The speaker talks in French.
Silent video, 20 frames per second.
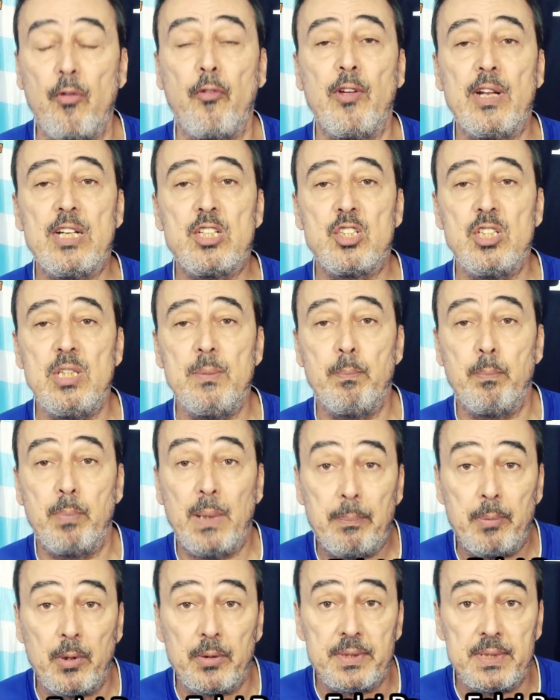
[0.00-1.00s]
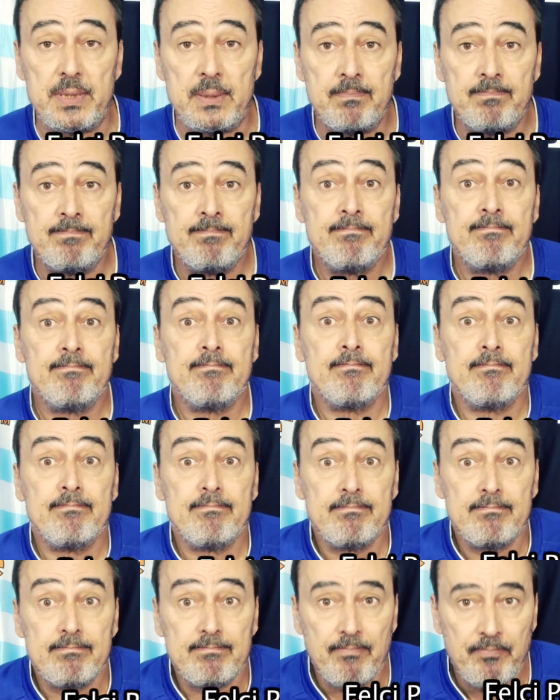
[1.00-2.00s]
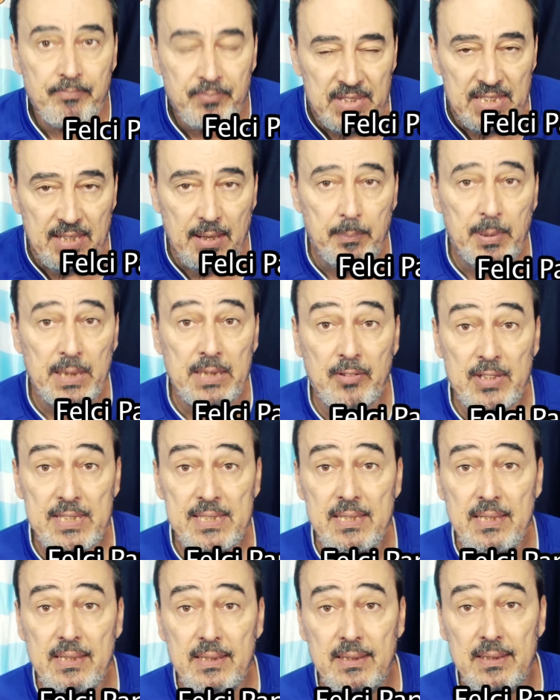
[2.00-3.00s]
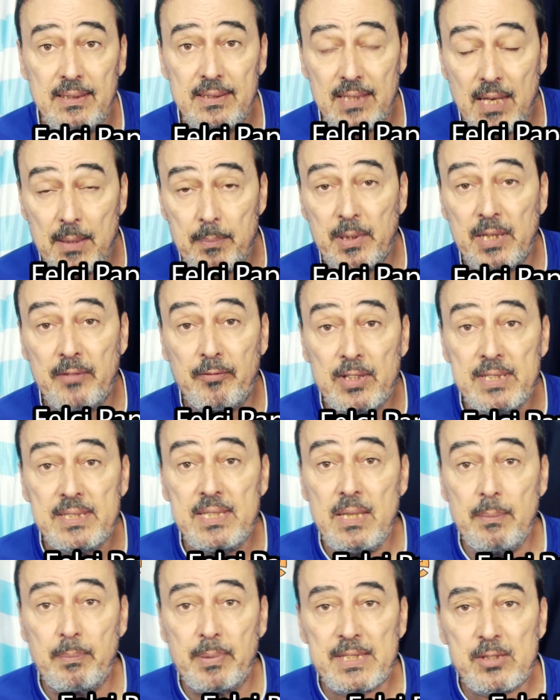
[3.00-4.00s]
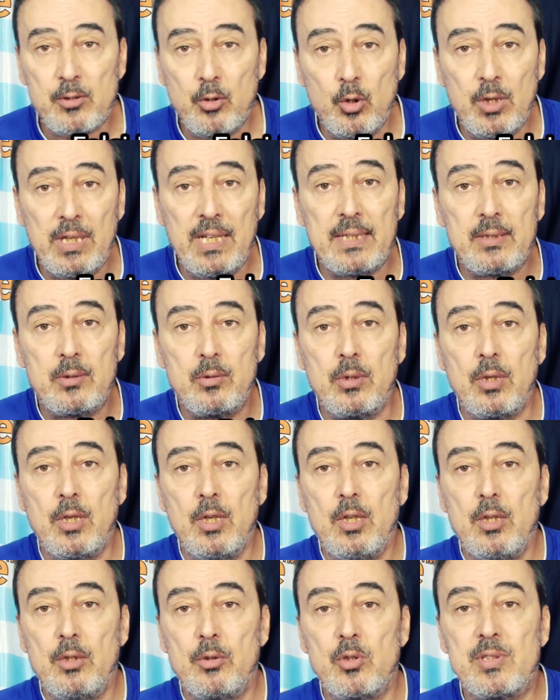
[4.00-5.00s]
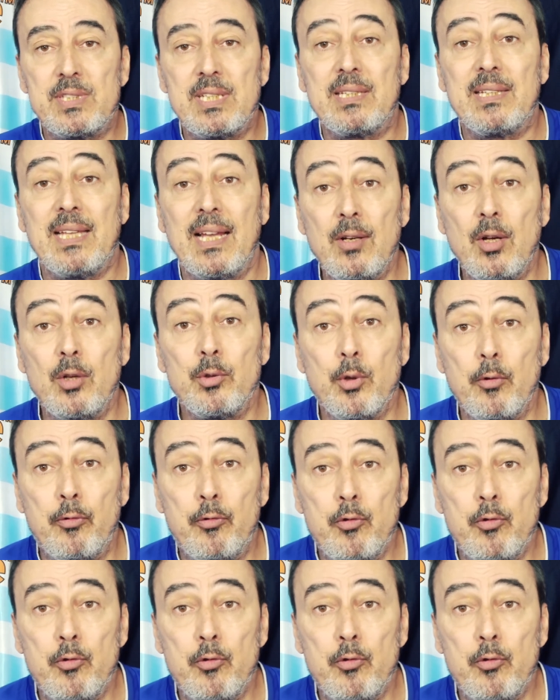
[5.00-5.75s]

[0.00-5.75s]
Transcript: Felchi Papandi. Ça va pas être facile, hein. ça va pas être facile, parce qu'au-delà de, ses talents de